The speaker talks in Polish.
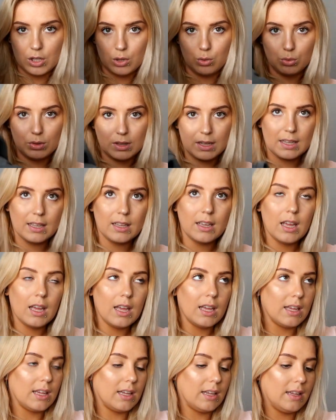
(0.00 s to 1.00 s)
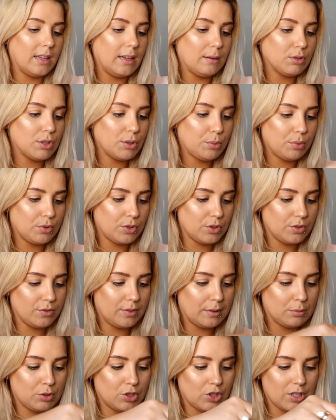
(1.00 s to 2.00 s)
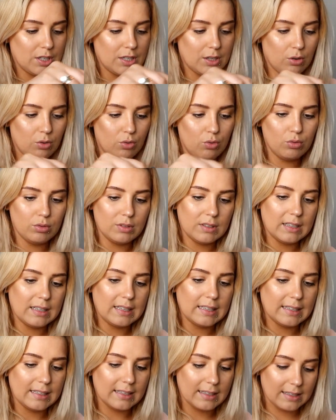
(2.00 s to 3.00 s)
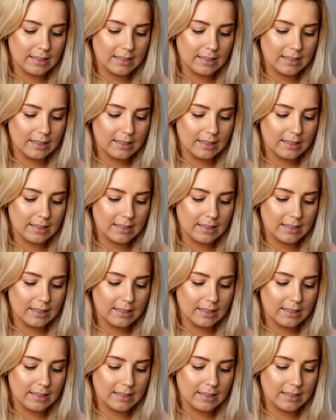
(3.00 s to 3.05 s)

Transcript: tutaj. E, ja muszę powiedzieć Wam, że ogólnie